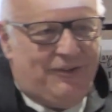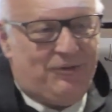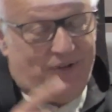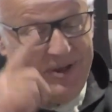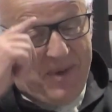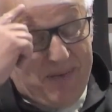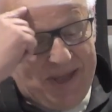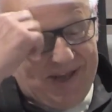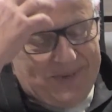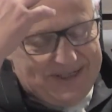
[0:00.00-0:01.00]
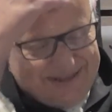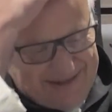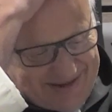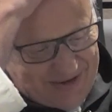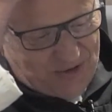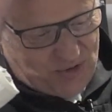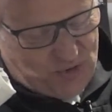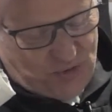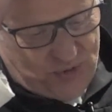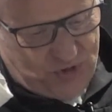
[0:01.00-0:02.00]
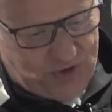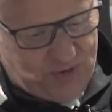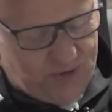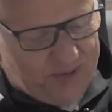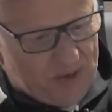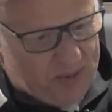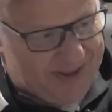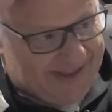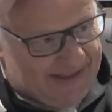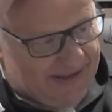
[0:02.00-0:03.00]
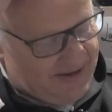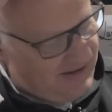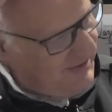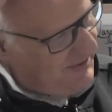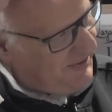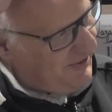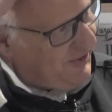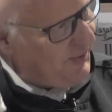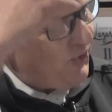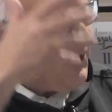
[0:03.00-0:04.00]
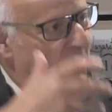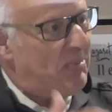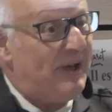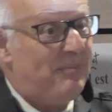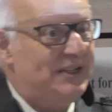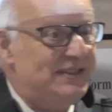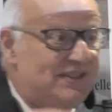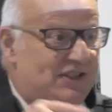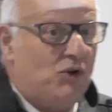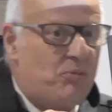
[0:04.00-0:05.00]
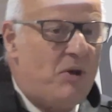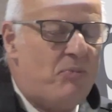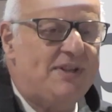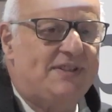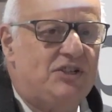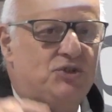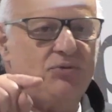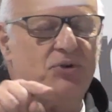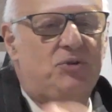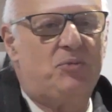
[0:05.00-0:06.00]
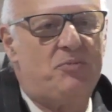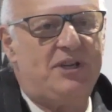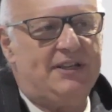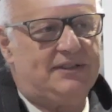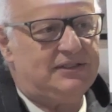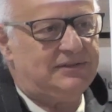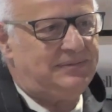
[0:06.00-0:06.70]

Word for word: Enfin, ma mère m'a dit, le jour où j'ai eu le BEPC, euh, mon grand-père m'a dit, si tu as le BEPC, je t'offre une mobilette.